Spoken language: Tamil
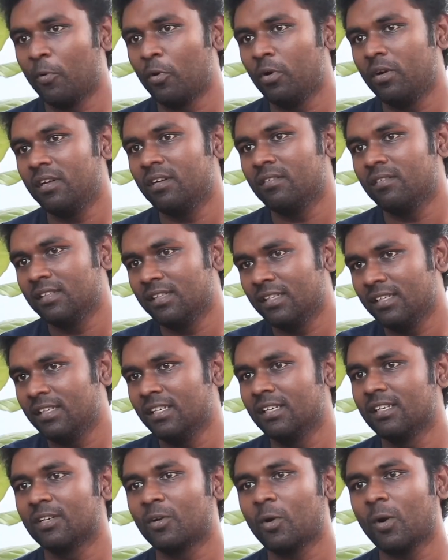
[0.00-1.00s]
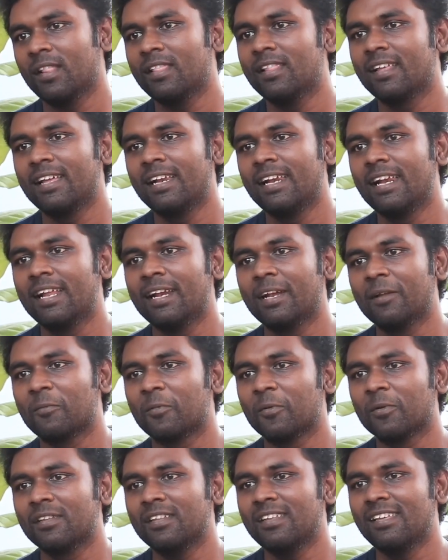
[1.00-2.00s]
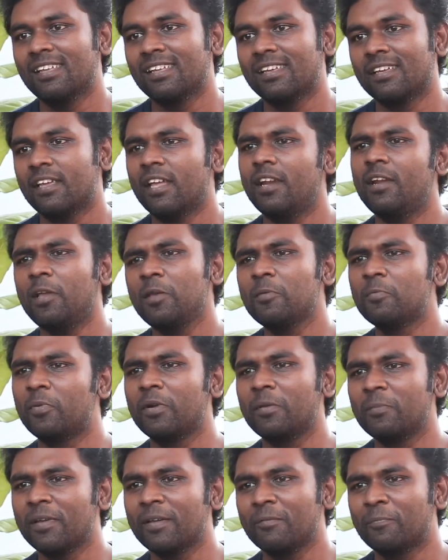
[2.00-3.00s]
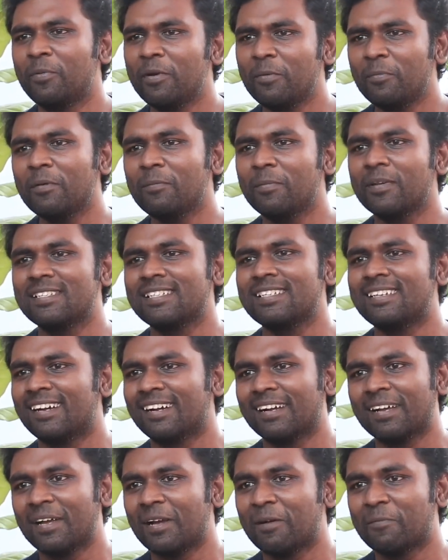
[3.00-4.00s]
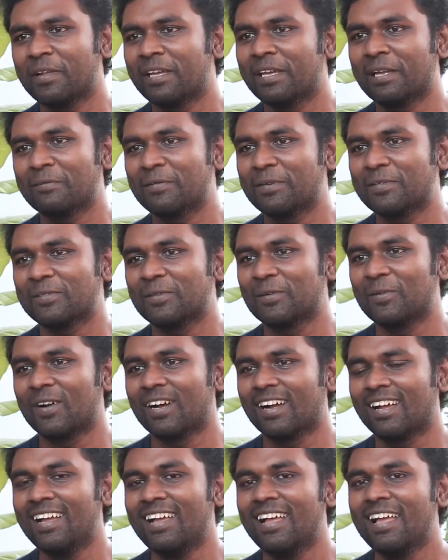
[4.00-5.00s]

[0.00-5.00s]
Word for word: பொண்ணுக்கு வந்து குழந்தை இல்லைன்னும் போது என்ன இப்படி போய் இப்படி போய் பேசிட்டாங்க அப்படிங்கிற மாதிரி சொல்லுவாங்க